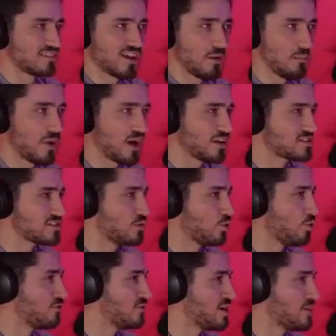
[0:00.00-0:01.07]
tam
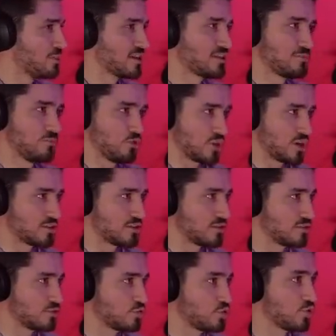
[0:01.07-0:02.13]
manasıyla overlap
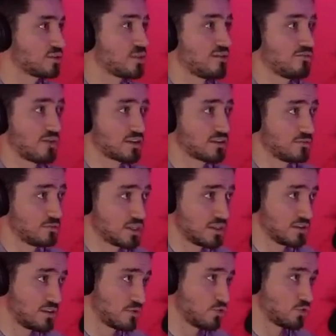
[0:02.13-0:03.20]
etmiyorlar. Evet. Çok daha farklı bir
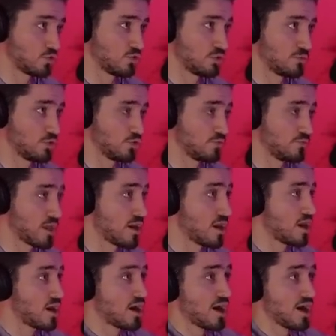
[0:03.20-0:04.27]
kitle de orada olabiliyor.
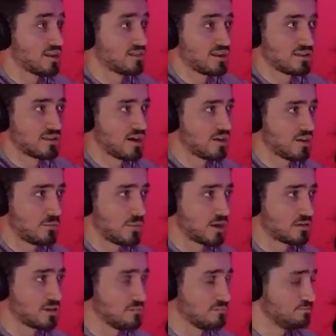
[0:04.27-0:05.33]
Hatta daha da
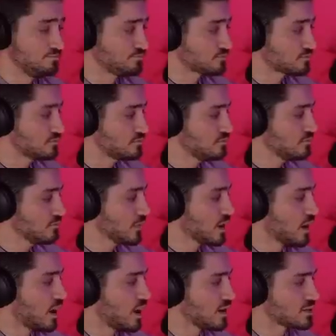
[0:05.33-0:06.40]
abartayım.
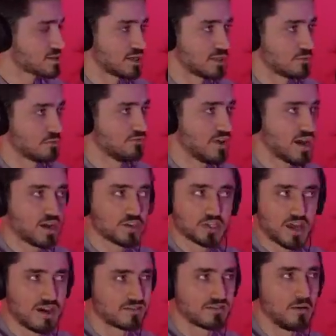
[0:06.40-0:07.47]
Ağır sağlamı veya
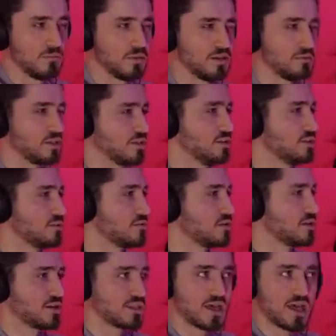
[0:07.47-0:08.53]
işte Ertan Balaban'ı
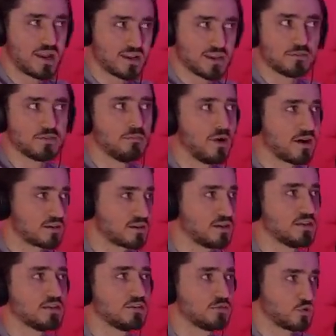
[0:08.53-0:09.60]
ya da herhangi bir
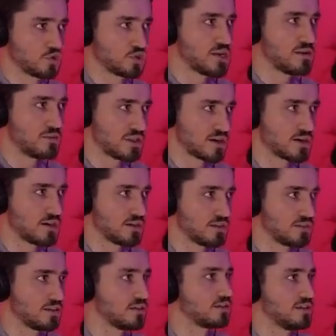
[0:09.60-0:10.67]
markayı ya da sosyal medya
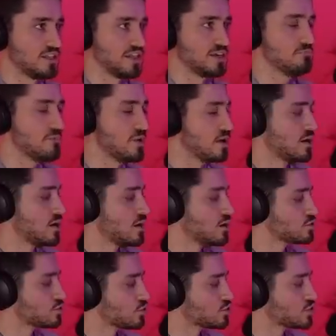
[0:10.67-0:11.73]
kanalını diyeyim. Evet
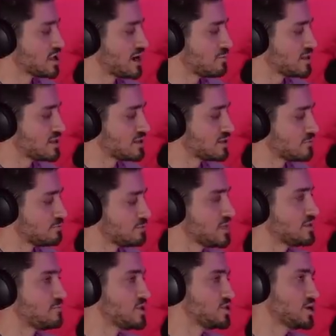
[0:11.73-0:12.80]
sosyal medyanın
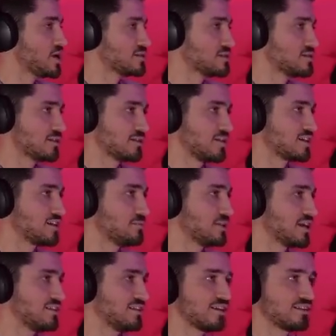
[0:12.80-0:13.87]
bir mecrasında takip
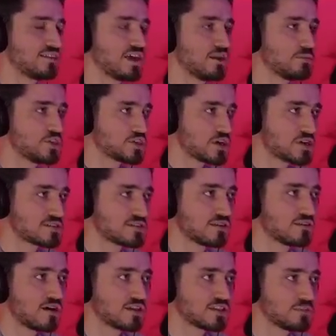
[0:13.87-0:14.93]
edenler diğer
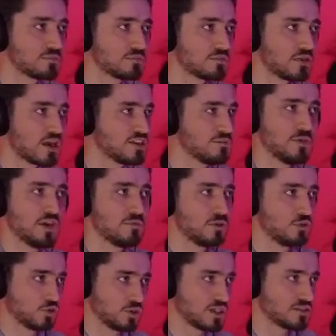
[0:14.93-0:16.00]
mecrasına takip
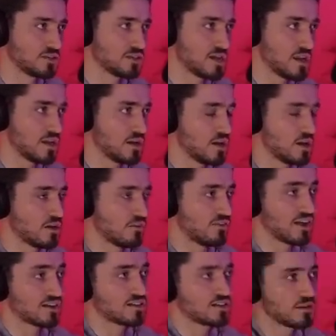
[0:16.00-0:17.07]
etmeyebiliyorlar. Yani evet.
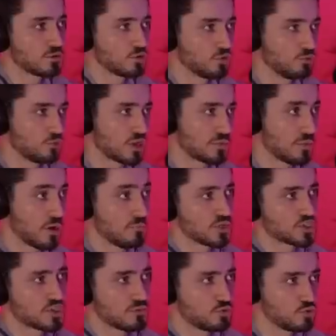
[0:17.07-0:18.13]
farkında bile olmuyorlar.
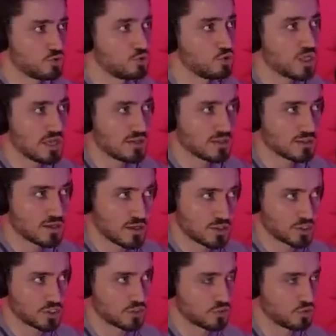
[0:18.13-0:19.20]
Bambaşka bir yüzüyle
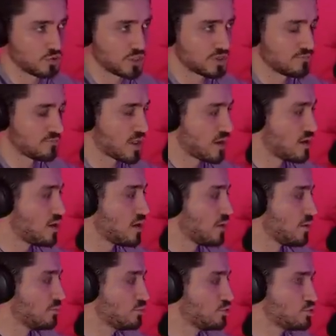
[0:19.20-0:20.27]
karşılaşıyorlar.
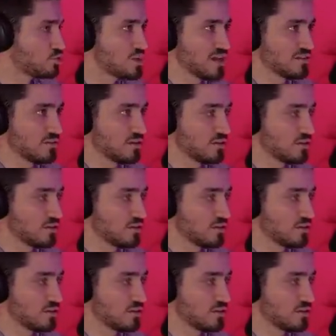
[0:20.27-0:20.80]
Bu yüzden